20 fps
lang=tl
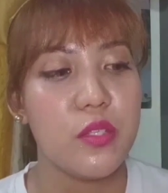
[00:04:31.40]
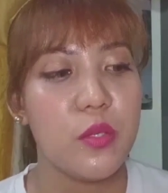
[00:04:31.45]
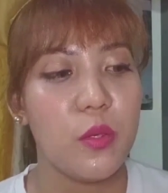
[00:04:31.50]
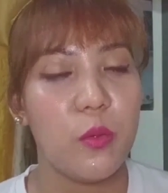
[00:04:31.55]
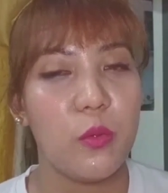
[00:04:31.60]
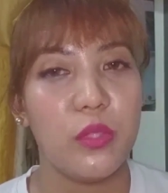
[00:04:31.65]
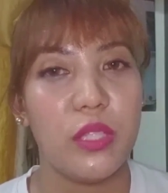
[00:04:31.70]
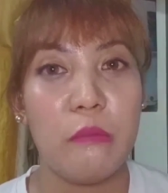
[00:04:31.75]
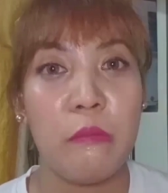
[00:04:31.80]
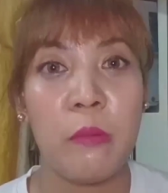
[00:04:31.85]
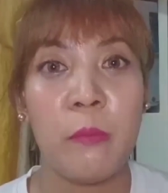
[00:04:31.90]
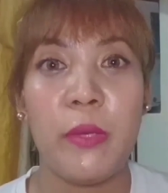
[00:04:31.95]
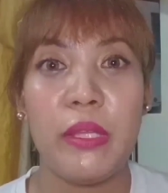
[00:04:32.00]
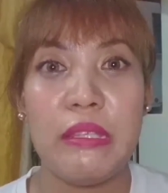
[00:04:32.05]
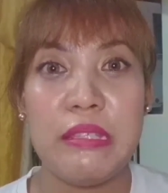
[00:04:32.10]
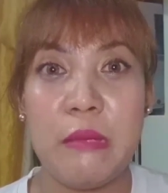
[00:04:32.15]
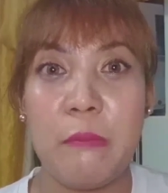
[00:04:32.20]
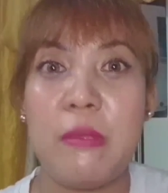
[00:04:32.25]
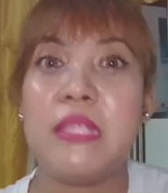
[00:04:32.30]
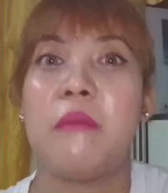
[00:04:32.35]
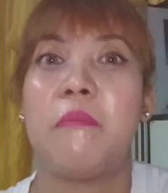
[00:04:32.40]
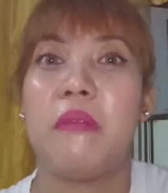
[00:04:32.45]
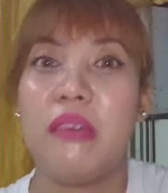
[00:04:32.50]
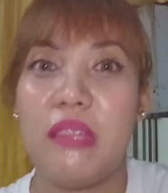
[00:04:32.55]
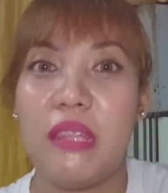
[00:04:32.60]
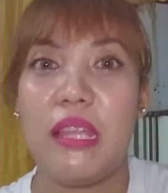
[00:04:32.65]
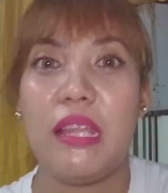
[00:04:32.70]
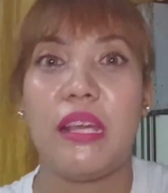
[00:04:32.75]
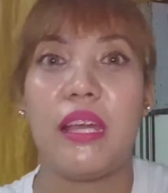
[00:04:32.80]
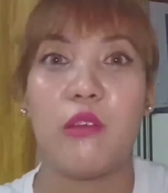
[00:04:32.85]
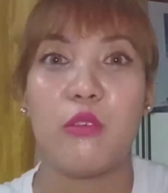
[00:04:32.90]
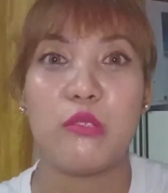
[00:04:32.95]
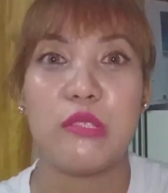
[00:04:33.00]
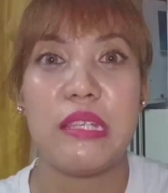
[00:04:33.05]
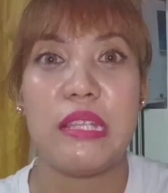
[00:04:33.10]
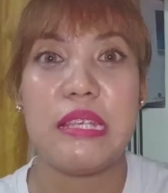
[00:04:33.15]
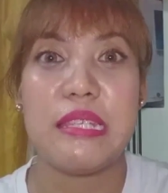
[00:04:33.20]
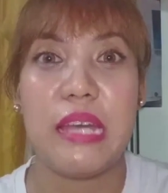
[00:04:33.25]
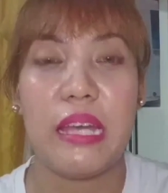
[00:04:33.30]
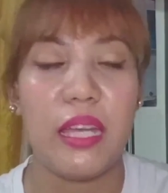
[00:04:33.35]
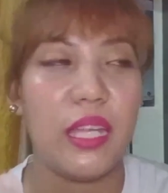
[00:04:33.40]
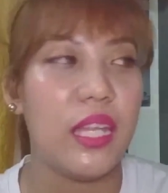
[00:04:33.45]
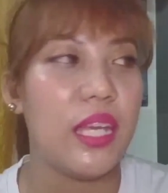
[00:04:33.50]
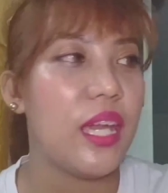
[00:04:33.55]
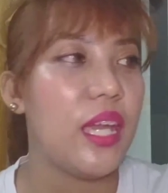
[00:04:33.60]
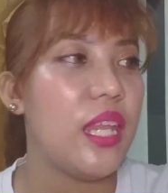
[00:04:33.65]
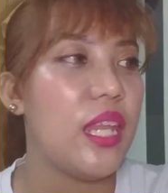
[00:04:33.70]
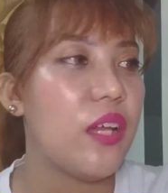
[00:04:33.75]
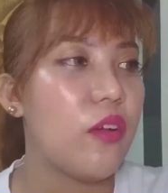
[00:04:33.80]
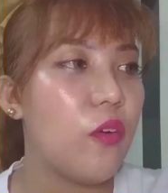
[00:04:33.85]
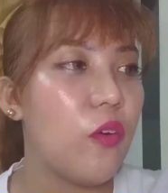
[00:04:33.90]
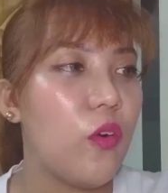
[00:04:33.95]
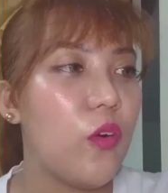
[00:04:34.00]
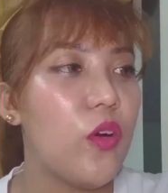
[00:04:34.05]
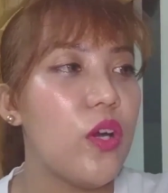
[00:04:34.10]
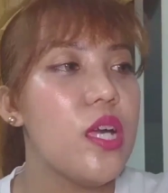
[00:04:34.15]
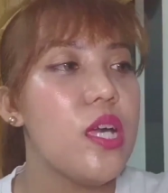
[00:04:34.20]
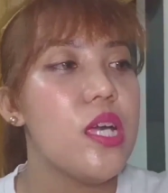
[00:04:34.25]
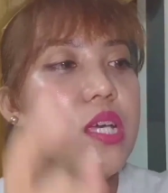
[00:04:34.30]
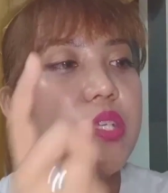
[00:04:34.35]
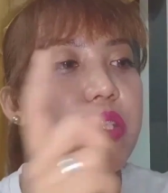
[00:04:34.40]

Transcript: So, hindi naman pwede sabay-sabay na ilagay ko sila sa kilikili ko.